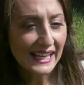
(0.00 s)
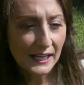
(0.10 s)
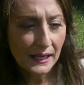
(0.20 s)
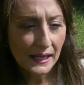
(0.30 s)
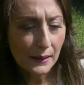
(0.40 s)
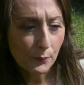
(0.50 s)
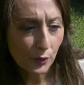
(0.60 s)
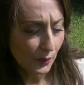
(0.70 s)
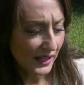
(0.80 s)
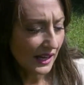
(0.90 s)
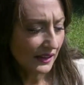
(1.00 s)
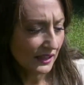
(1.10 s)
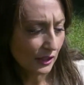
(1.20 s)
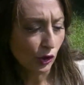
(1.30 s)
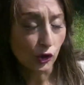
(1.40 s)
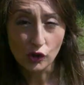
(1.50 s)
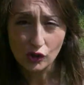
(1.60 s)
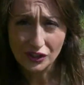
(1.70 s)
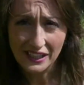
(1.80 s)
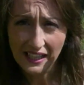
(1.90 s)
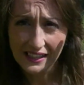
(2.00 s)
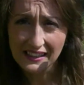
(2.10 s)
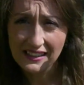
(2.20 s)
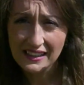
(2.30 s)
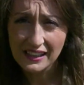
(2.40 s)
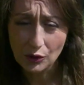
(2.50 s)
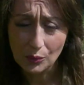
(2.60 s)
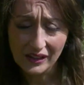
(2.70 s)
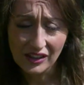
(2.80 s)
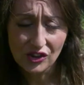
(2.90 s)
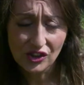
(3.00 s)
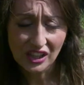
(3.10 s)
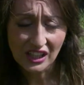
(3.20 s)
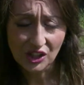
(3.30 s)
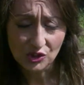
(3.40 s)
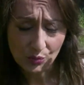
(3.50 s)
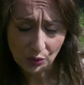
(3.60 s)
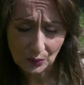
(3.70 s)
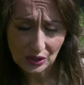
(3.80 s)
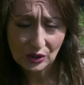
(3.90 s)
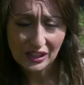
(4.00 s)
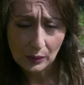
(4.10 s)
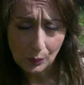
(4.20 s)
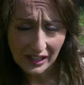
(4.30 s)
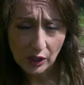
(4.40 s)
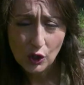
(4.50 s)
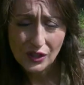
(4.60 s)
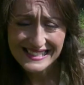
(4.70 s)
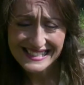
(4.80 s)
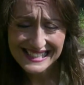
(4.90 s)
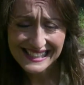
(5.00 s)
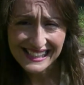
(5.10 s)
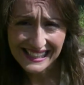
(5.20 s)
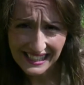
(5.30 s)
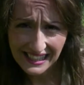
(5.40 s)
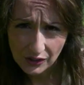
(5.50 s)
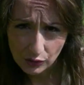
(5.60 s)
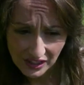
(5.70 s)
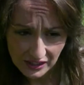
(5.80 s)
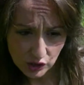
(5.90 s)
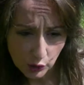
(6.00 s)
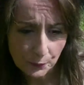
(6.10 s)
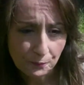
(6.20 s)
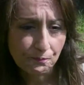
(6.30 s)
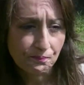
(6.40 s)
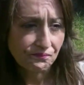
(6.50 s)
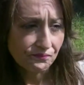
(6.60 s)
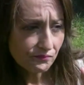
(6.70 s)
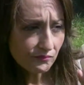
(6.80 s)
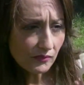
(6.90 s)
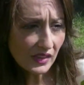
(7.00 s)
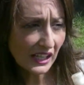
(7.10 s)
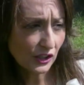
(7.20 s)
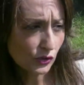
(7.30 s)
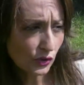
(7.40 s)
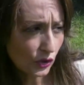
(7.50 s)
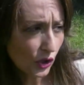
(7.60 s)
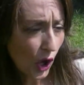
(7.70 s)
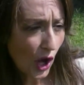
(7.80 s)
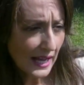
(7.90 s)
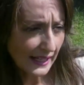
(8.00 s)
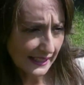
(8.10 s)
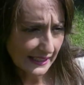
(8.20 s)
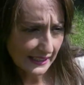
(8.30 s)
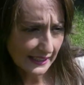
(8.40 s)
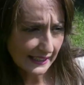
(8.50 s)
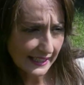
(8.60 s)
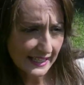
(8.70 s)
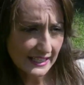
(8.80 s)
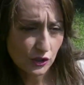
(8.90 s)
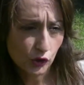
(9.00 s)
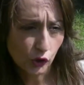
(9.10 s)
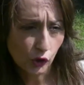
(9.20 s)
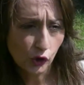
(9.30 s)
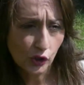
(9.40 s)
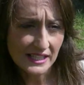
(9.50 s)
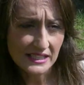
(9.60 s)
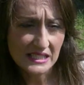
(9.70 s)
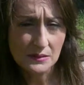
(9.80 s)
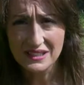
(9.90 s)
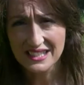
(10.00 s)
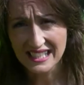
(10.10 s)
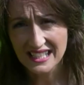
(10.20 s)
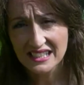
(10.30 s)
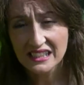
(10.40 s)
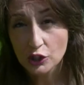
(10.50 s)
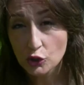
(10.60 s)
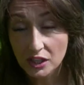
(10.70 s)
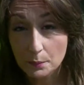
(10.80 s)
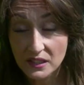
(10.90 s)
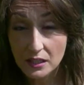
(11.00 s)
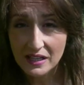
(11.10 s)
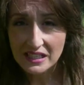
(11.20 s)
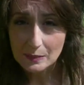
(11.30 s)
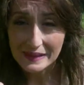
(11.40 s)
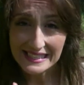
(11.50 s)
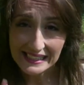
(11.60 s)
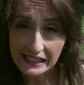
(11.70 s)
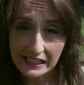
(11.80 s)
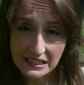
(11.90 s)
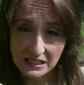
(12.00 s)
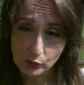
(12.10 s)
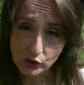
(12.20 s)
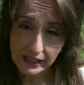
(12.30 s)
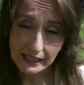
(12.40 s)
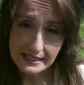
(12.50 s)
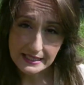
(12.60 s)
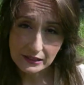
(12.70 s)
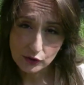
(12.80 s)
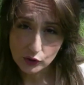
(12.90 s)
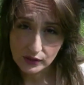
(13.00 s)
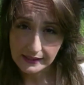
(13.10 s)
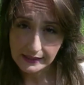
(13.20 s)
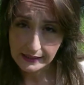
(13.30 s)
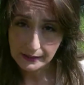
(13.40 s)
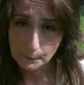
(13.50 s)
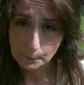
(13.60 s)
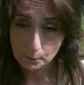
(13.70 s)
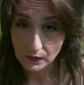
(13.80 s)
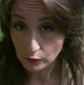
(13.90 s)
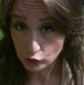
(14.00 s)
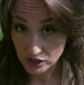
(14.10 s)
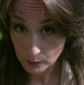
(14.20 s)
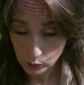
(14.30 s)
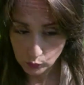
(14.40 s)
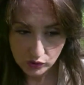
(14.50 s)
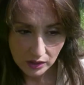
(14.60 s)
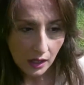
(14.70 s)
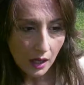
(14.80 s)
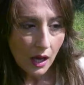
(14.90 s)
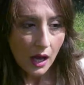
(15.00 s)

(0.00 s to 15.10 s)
Eh, probé a hacerlo con el aceite de romero y os prometo que el pelo sí que crece con esto. Hay otro que dicen que es con las pastillas anticonceptivas, machacarlas y ponerlas dentro de los champús.